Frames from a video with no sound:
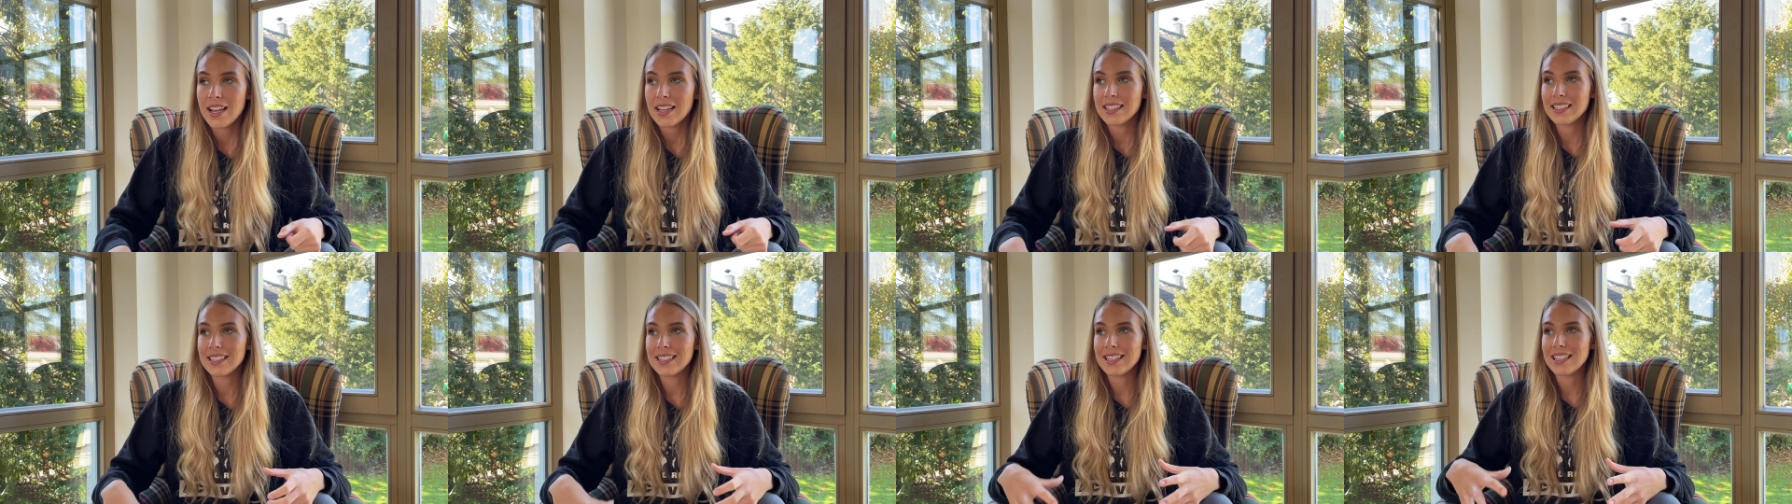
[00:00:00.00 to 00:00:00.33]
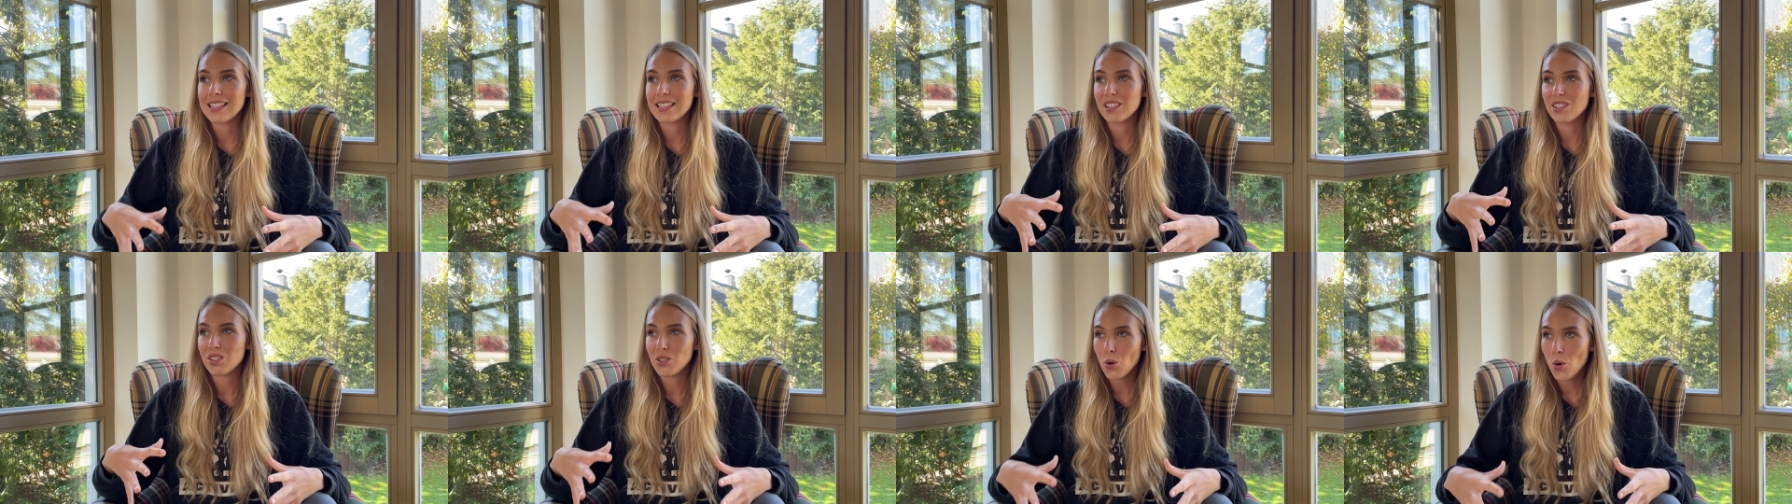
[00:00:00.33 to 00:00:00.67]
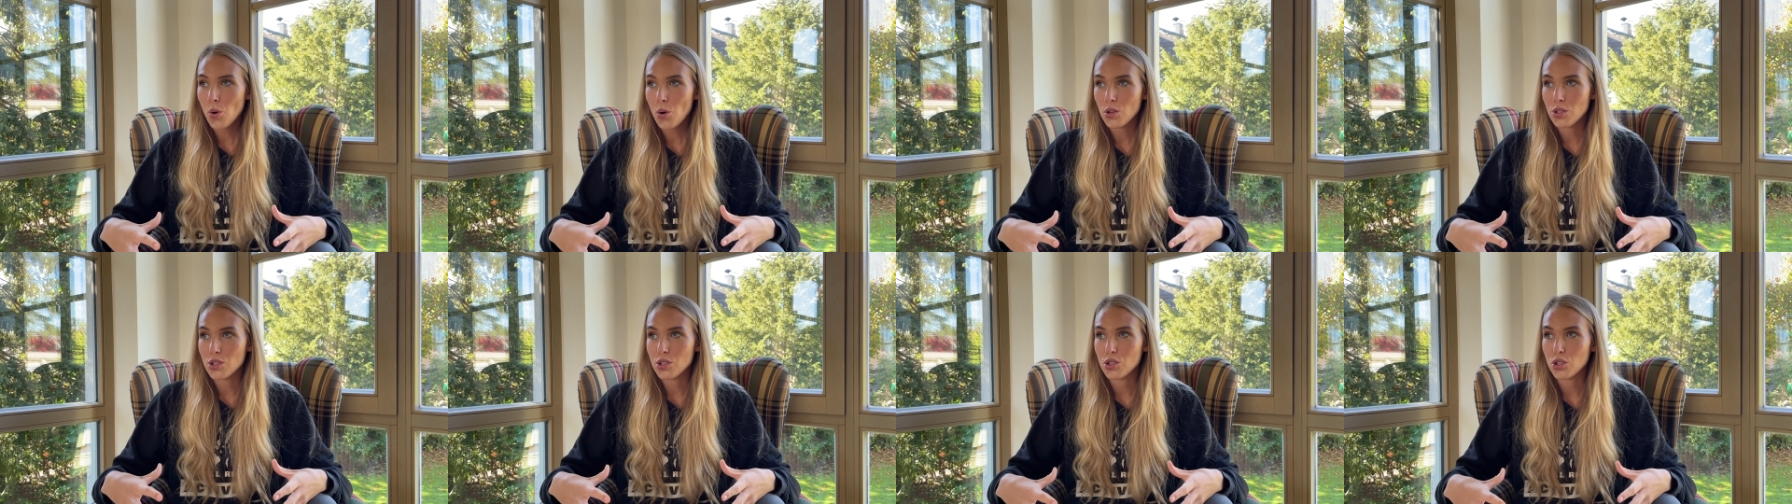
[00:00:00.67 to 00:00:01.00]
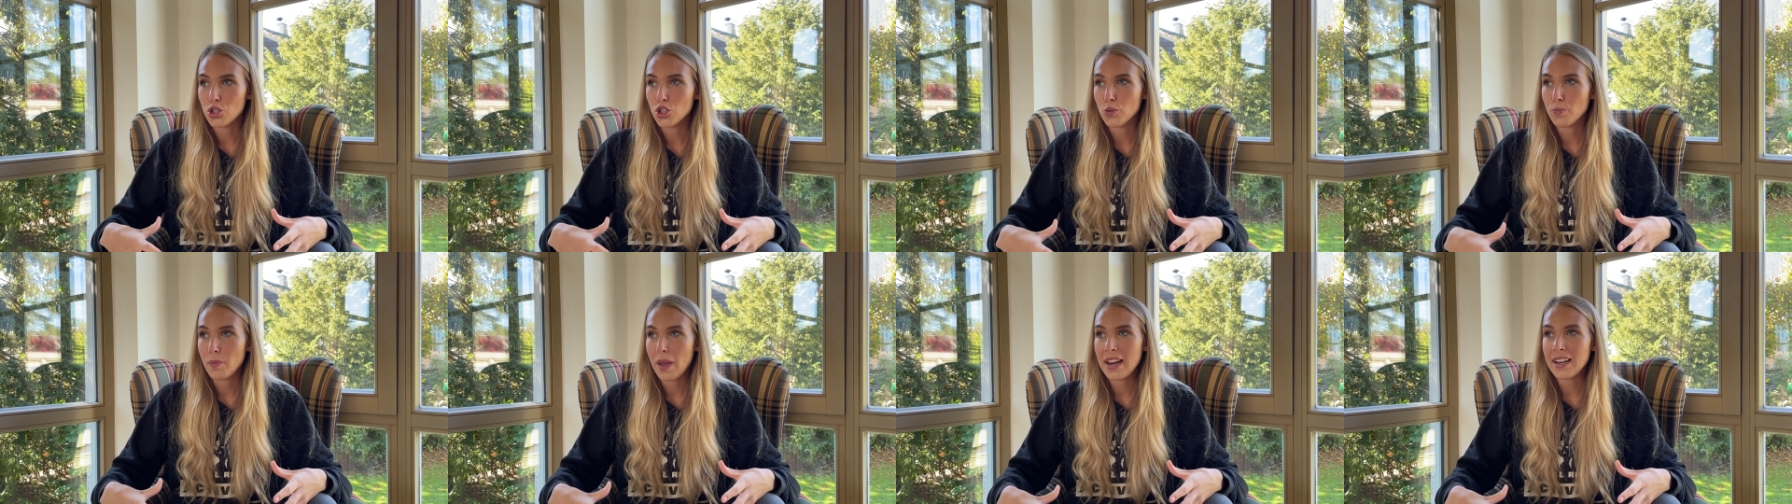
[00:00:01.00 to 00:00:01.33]
Die Zoos
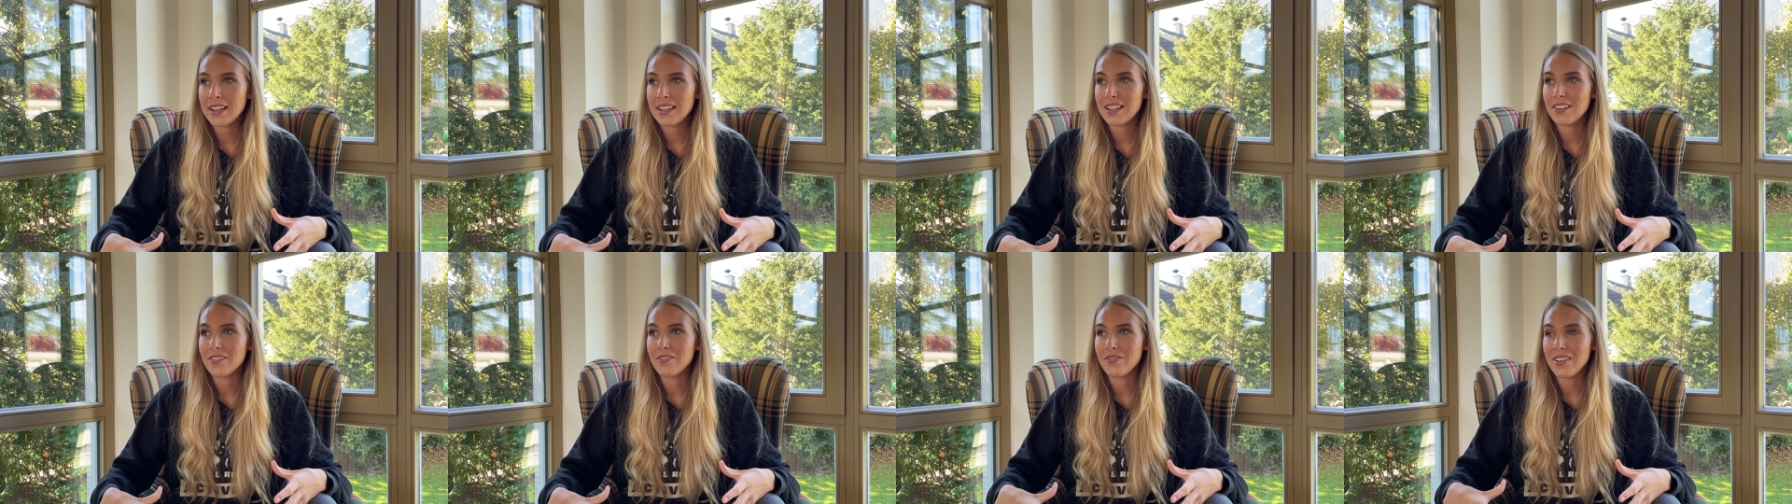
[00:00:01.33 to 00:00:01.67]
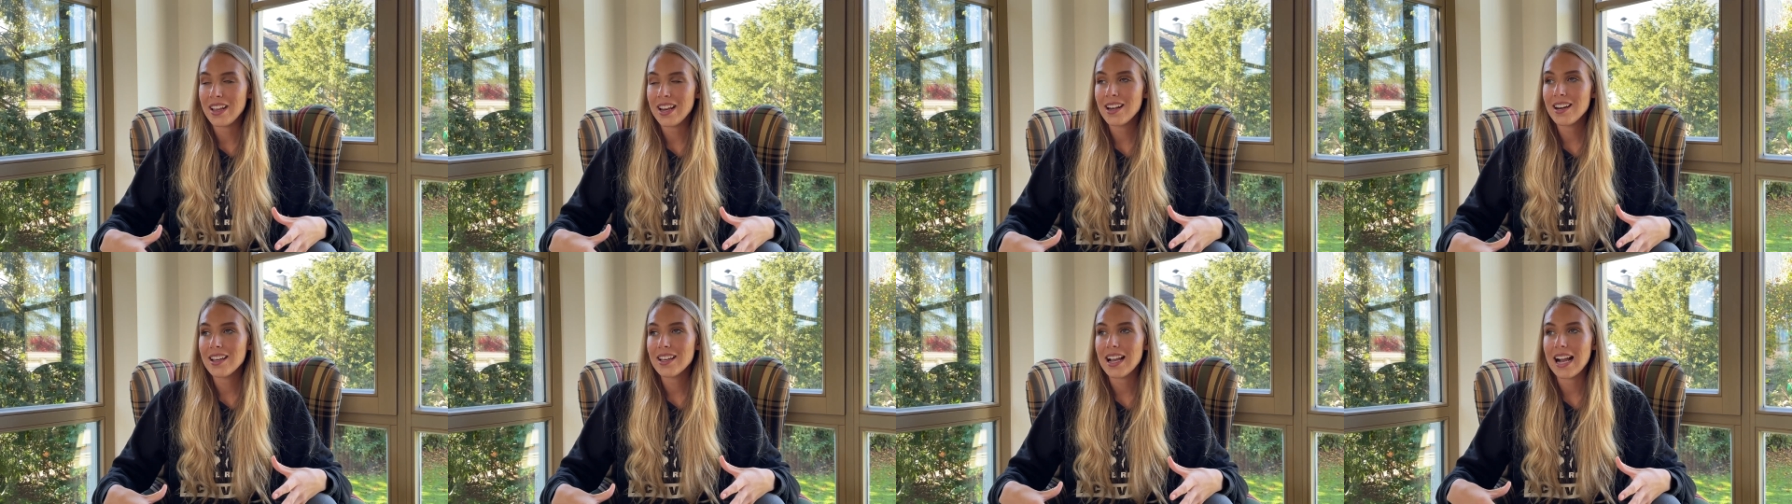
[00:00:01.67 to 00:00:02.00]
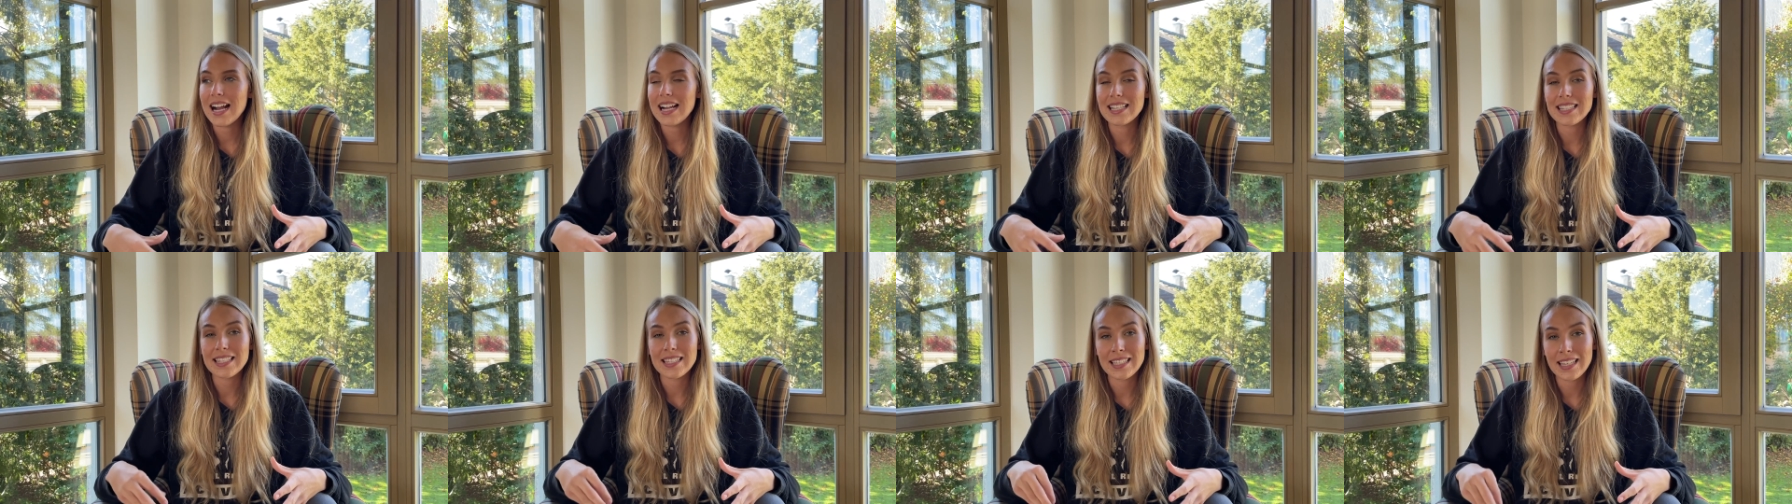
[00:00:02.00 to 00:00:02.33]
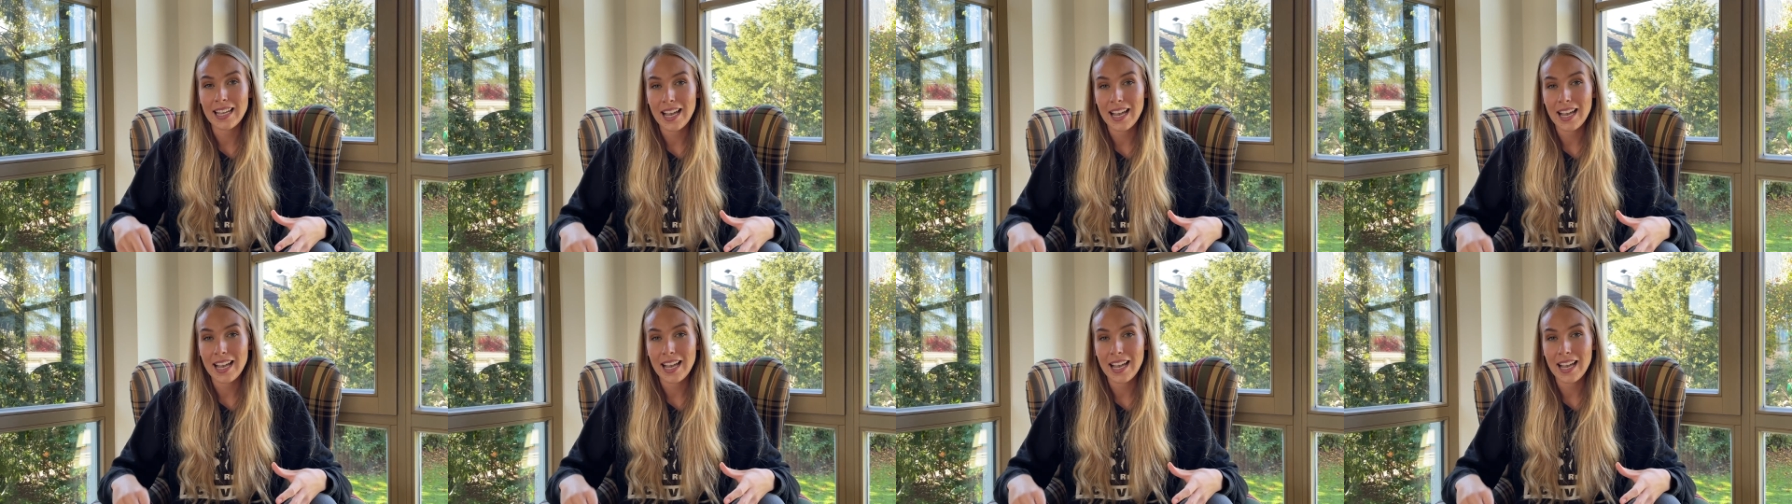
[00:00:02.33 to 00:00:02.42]
spenden weniger als